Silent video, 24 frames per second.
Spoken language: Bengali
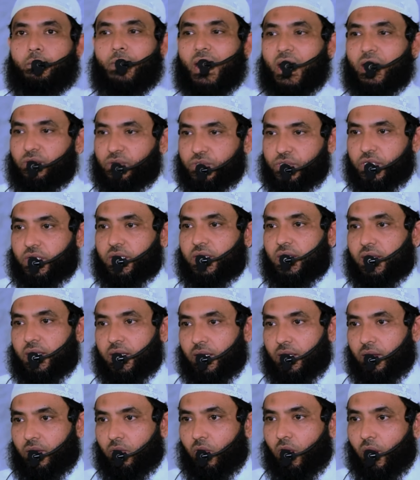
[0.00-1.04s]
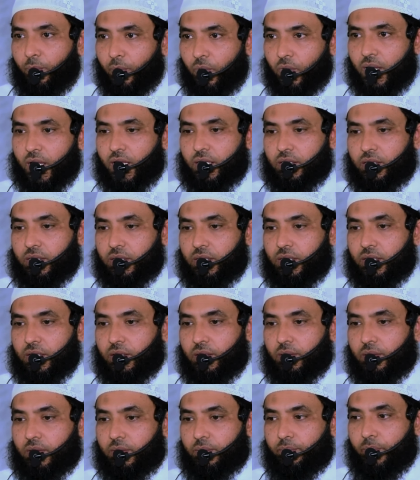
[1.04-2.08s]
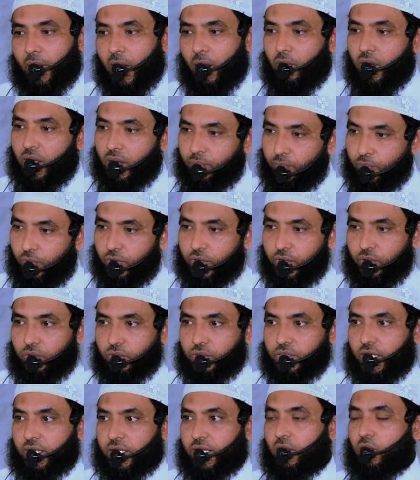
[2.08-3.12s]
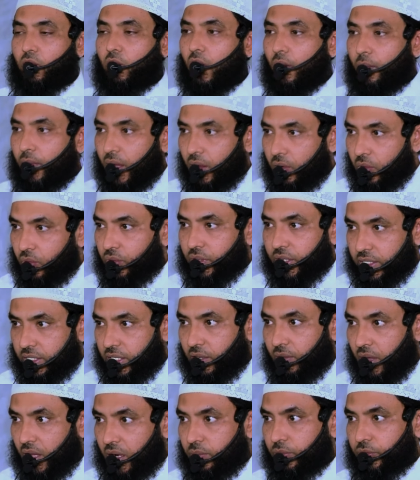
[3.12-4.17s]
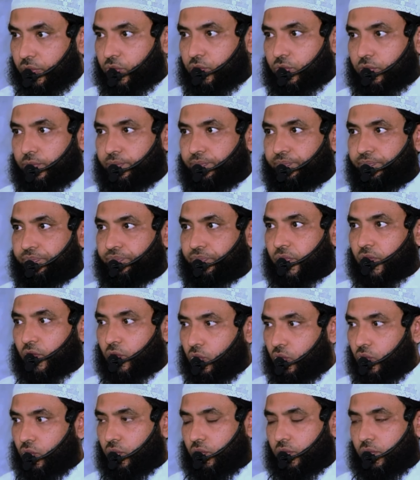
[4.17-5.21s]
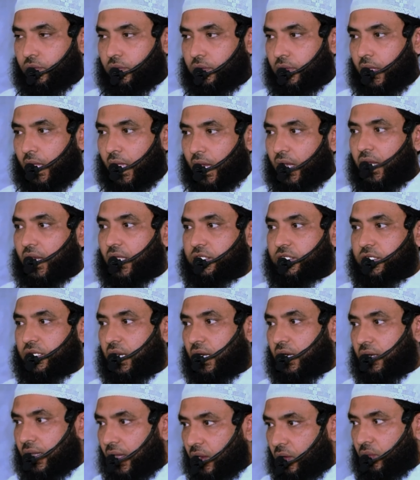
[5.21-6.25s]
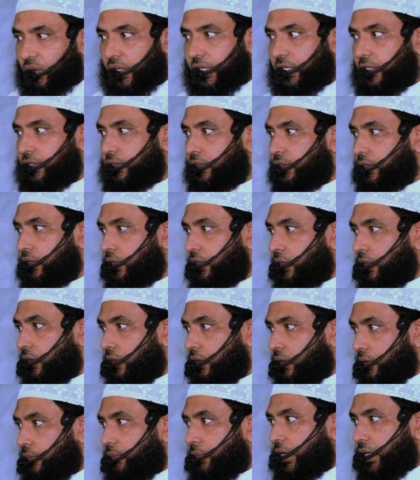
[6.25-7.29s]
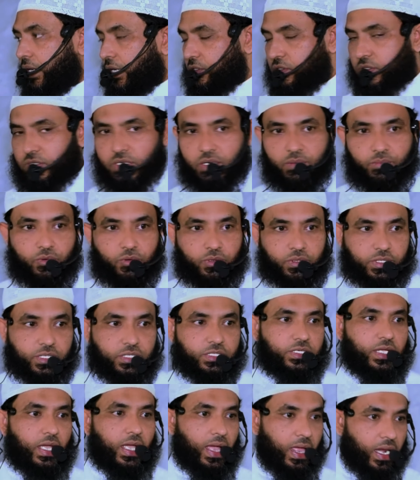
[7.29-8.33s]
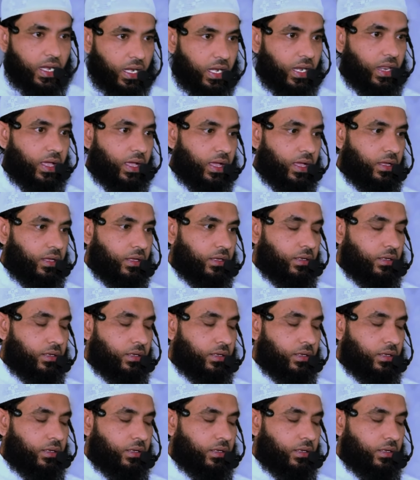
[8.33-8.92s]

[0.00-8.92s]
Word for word: মানুষকে অপরাধী পাওয়ার পরেও তাকে ক্ষমা করে দেওয়ার মতো গুণ আল্লাহ ছাড়ার কারণে মানে রাসুসলাম বলতেন যে আল্লাহ